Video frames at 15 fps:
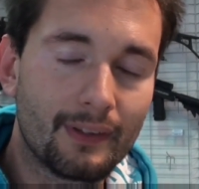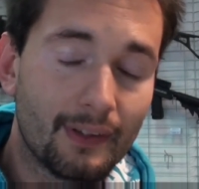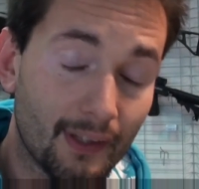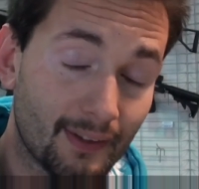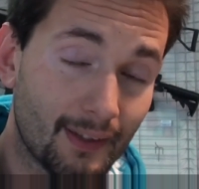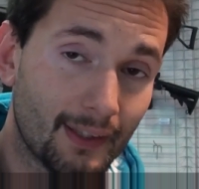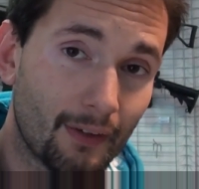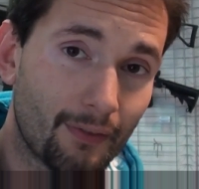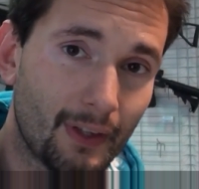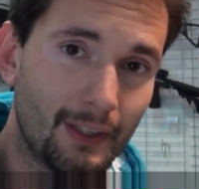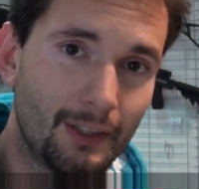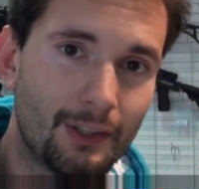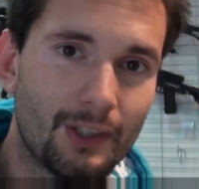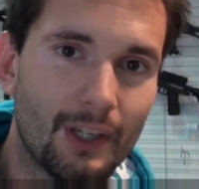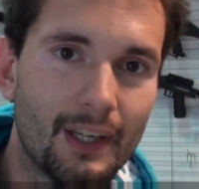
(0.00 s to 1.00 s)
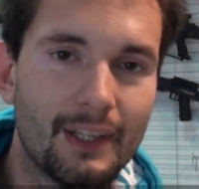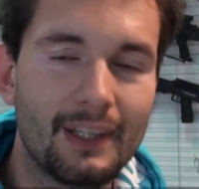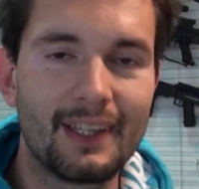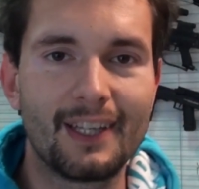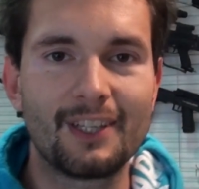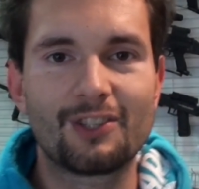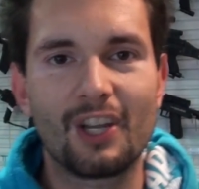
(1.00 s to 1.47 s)
zastanawialiście
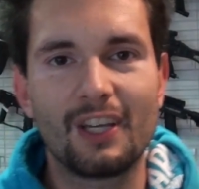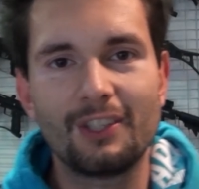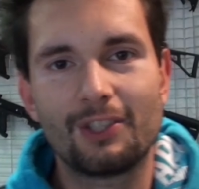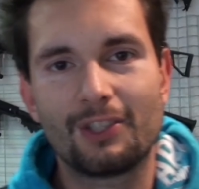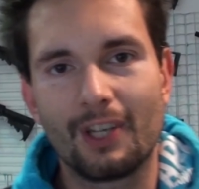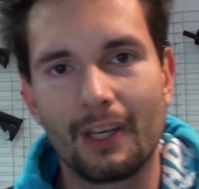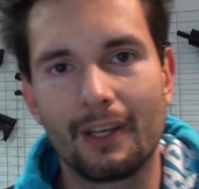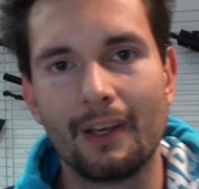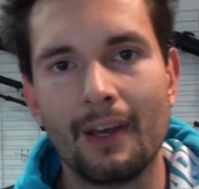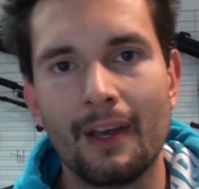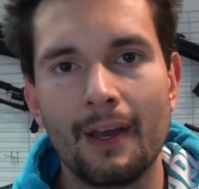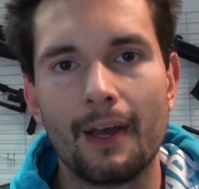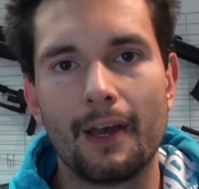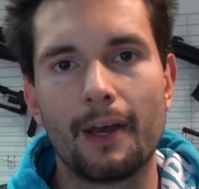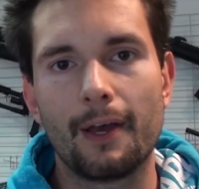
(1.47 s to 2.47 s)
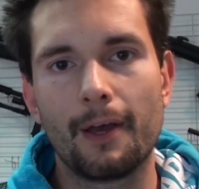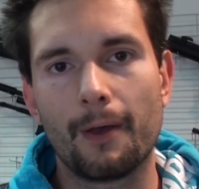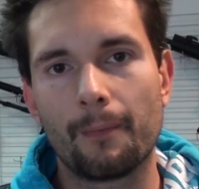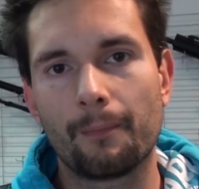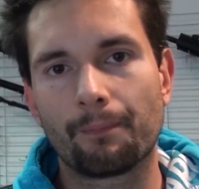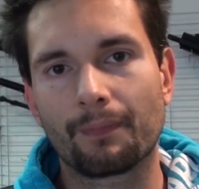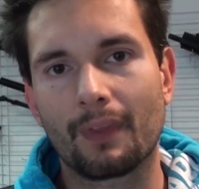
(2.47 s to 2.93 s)
i najczęściej
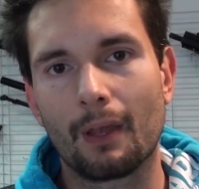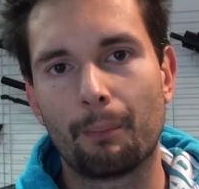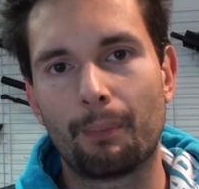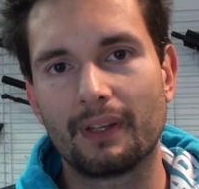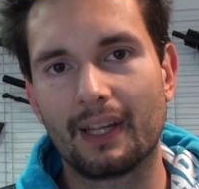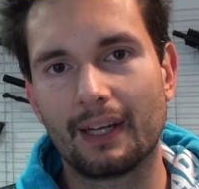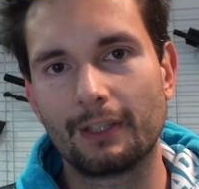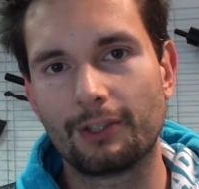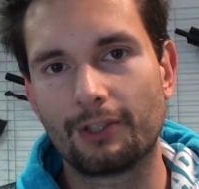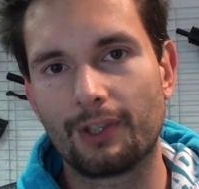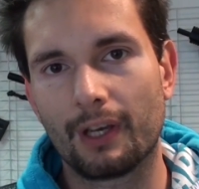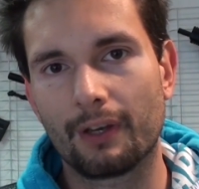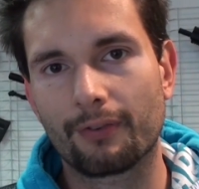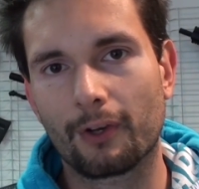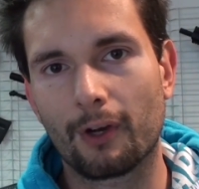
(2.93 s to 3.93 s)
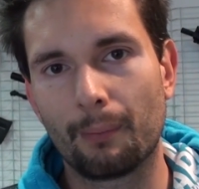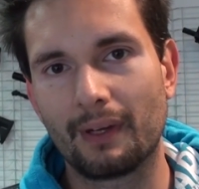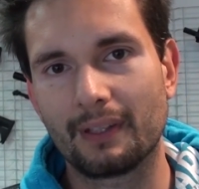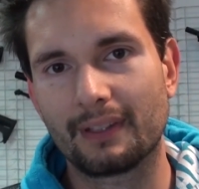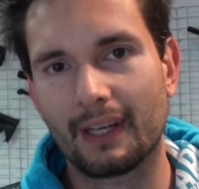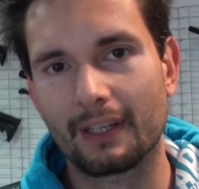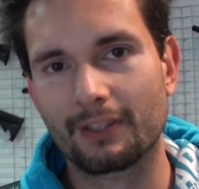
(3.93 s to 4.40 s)
ym, pytaliście w
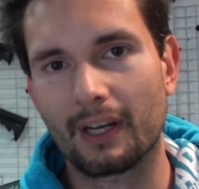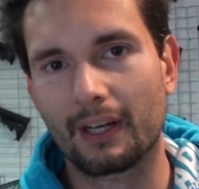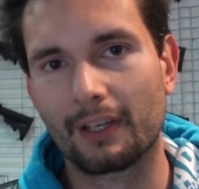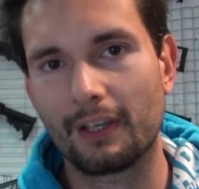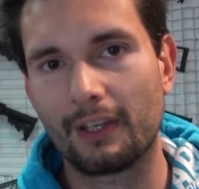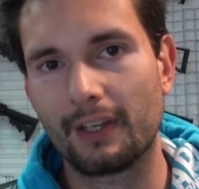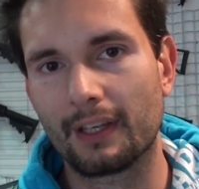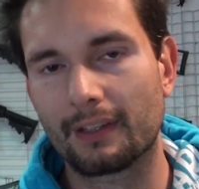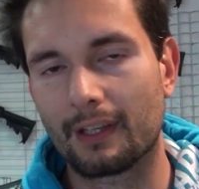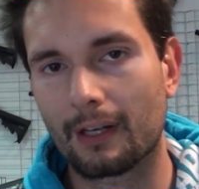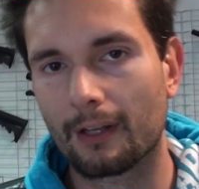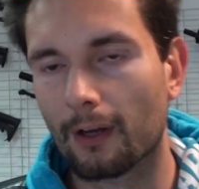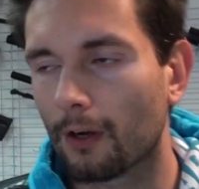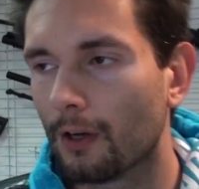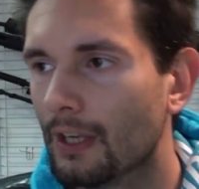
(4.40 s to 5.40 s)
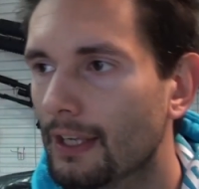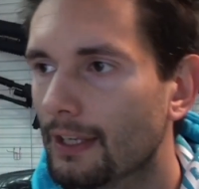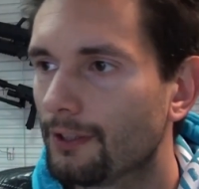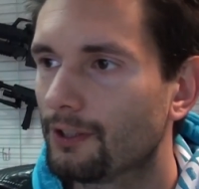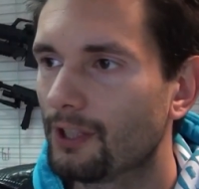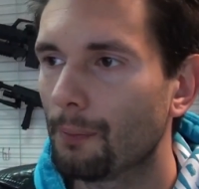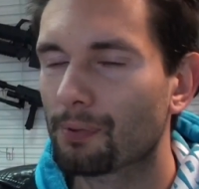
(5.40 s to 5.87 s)
komentarzach i nie tylko.
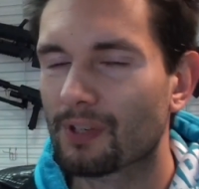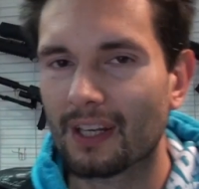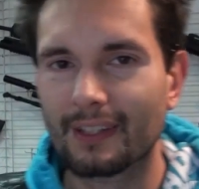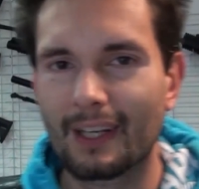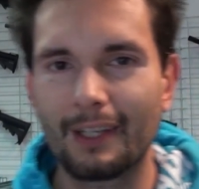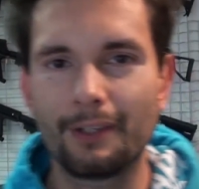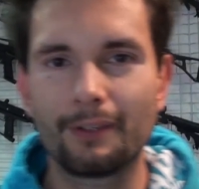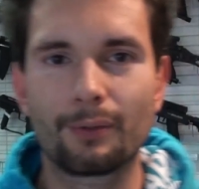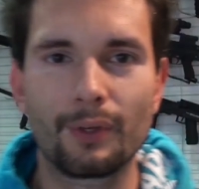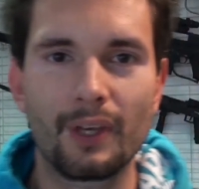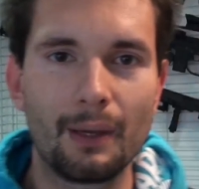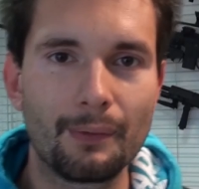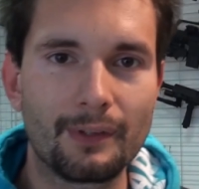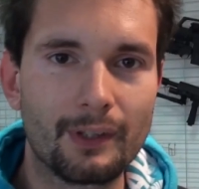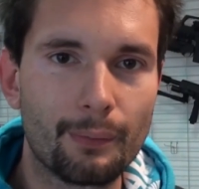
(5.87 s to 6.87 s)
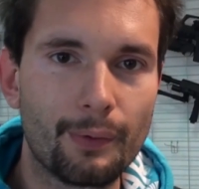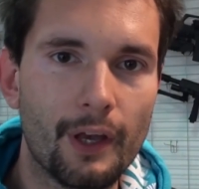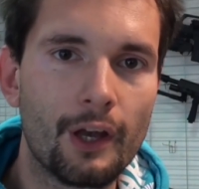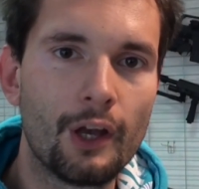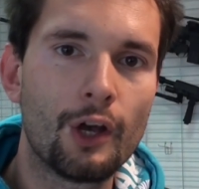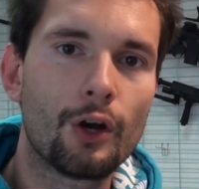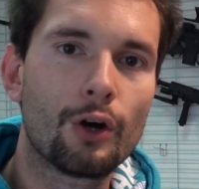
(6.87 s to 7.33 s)
Dzisiaj przeanalizujemy
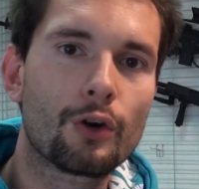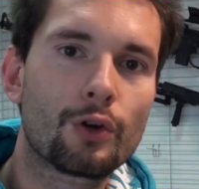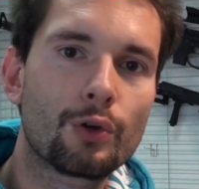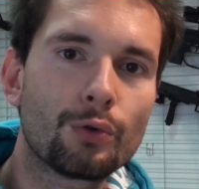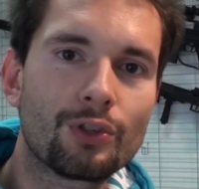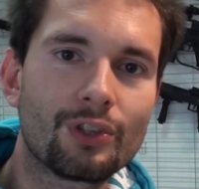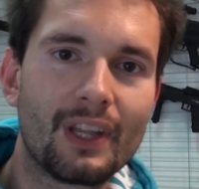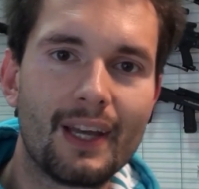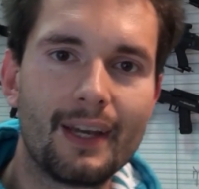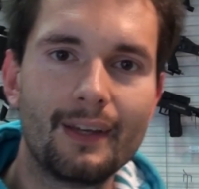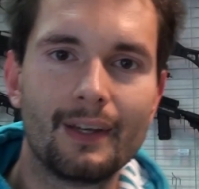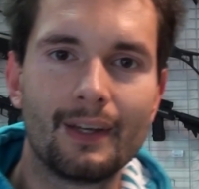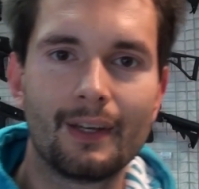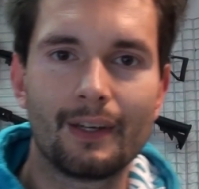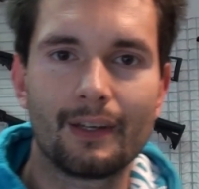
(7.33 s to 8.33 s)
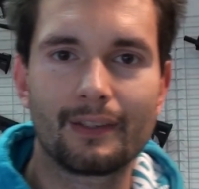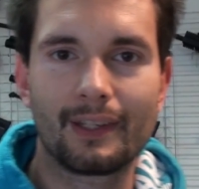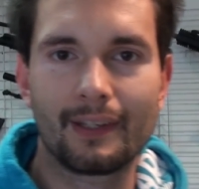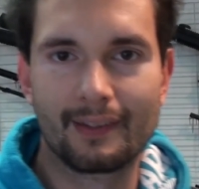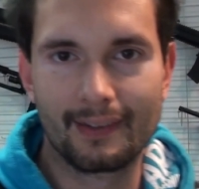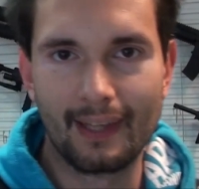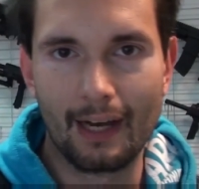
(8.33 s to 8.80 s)
sobie różne
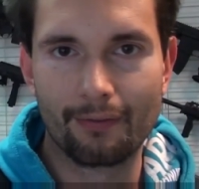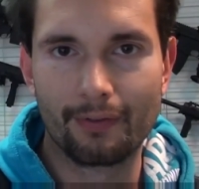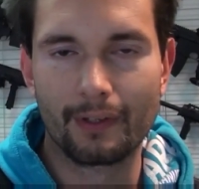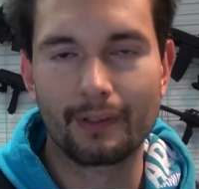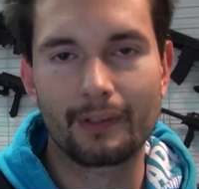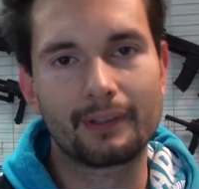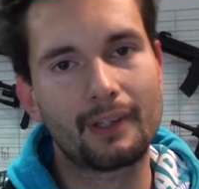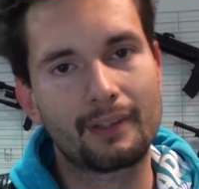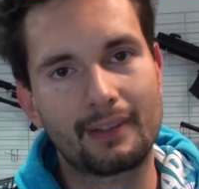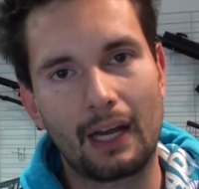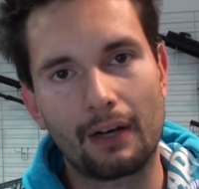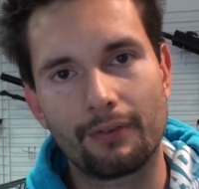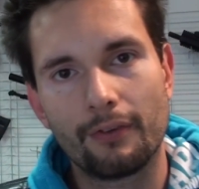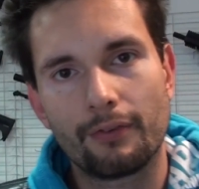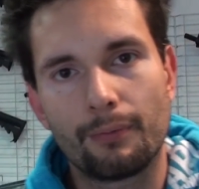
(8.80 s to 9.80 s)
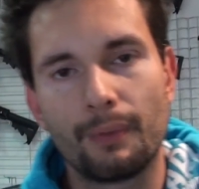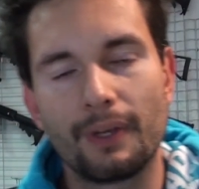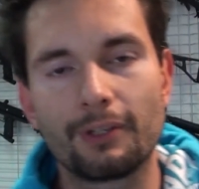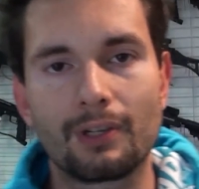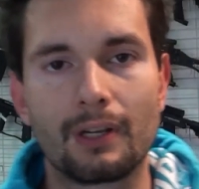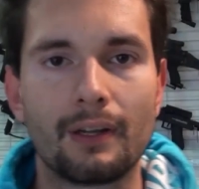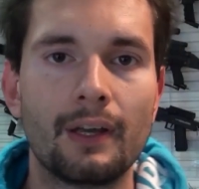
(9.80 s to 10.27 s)
zestawy. Zestawy w
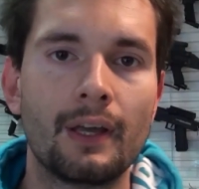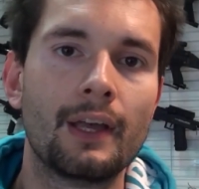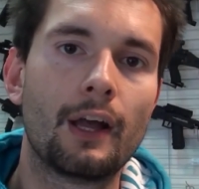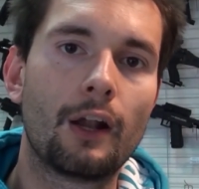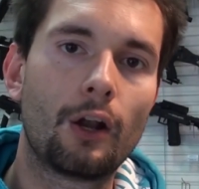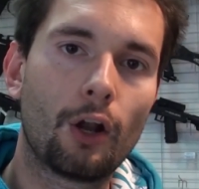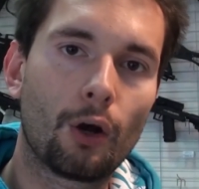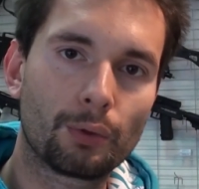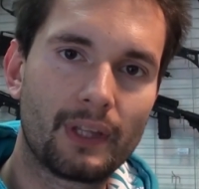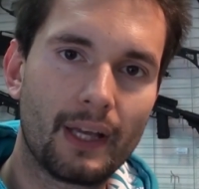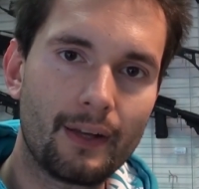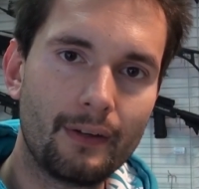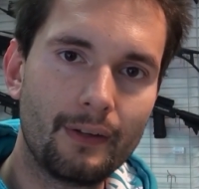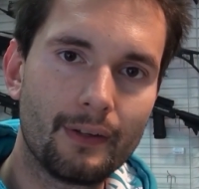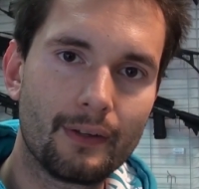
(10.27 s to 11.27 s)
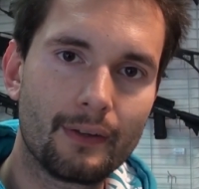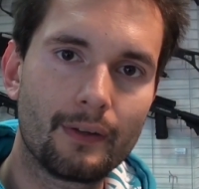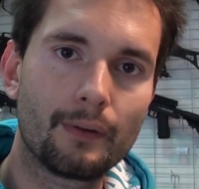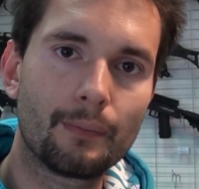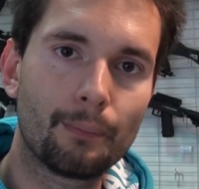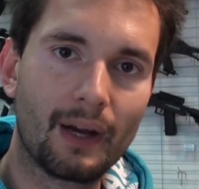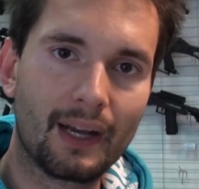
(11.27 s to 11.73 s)
myśl loader,
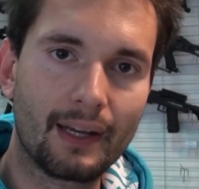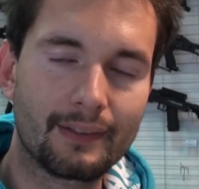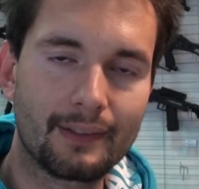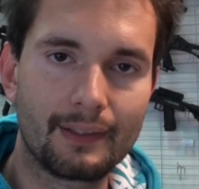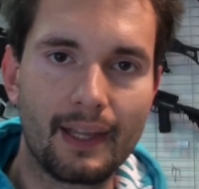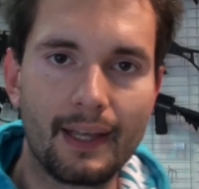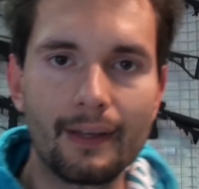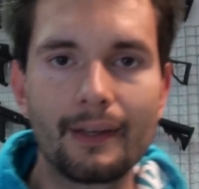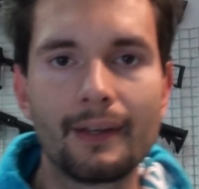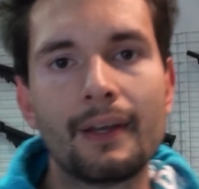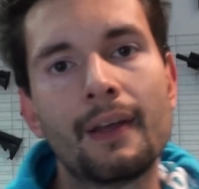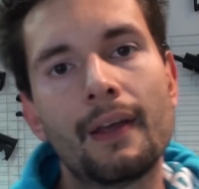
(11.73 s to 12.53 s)
magazynek,